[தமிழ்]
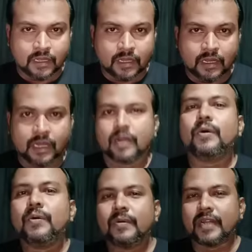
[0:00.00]
ஹலோ
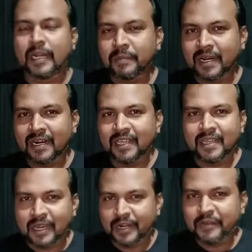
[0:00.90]
நண்பர்களே
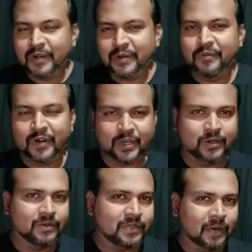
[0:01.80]
அனைவருக்கும்
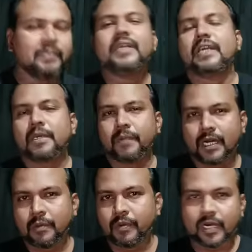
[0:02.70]
வணக்கம் நம்ம இன்னைக்கு பார்க்க
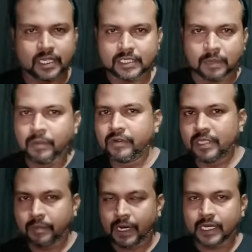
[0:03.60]
போற சம்பவத்தை
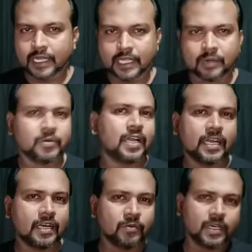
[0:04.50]
பார்க்கறதுக்கு முன்னால
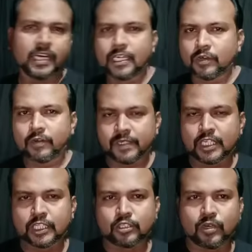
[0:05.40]
உங்ககிட்ட ஒரு
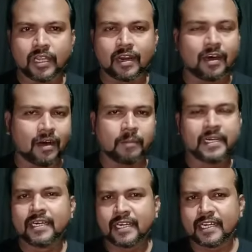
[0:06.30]
விஷயத்த சொல்லிடலாம்
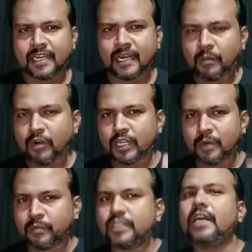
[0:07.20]
அப்படின்னு இருக்கிறேன் நம்மளுடைய
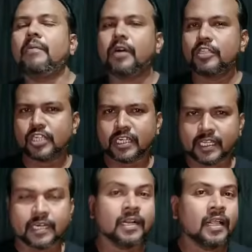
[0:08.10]
புதிய அமானுஷ
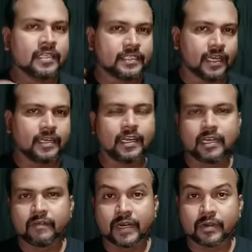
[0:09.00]
கதைகள் சேனலுக்கு
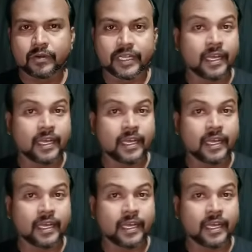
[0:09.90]
வரக்கூடிய